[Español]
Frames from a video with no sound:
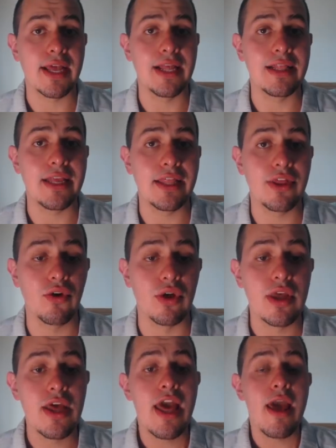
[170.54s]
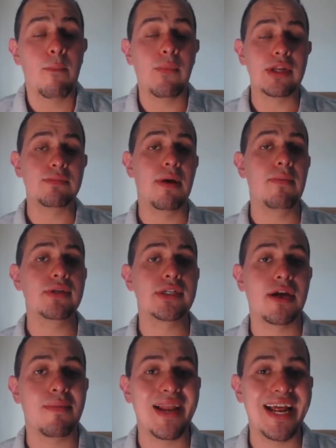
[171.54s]
el día de hoy? Pues vamos
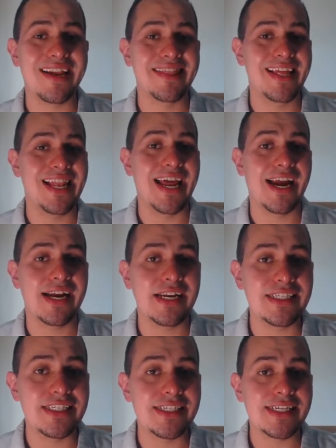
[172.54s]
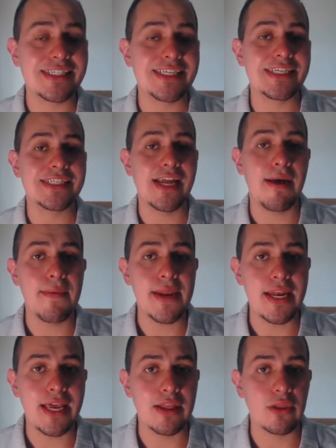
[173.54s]
a hablar de la crisis que se está
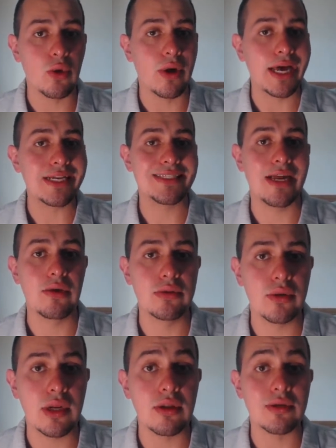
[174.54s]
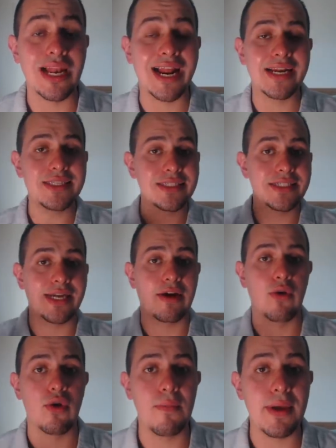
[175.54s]
viniendo a Estados Unidos, la crisis
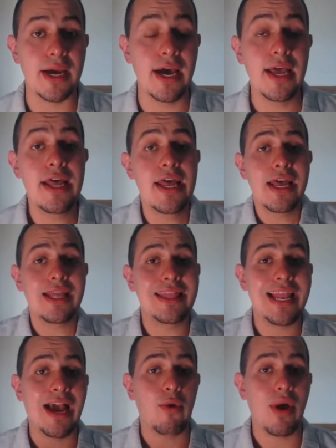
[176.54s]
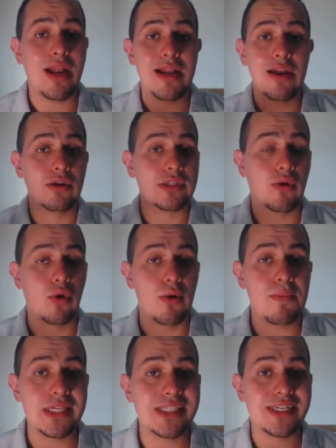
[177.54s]
económica de la cual los
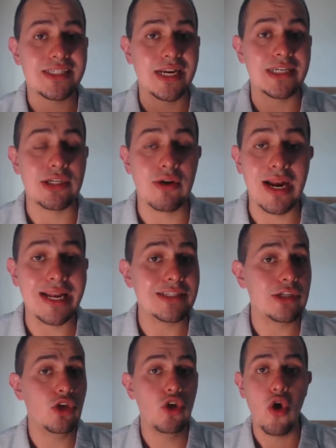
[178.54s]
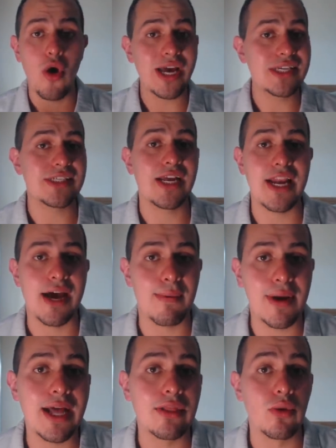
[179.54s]
economistas tradicionales no están
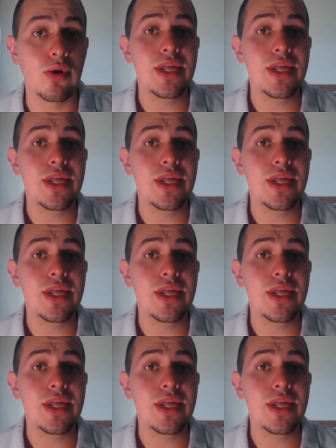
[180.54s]
hablando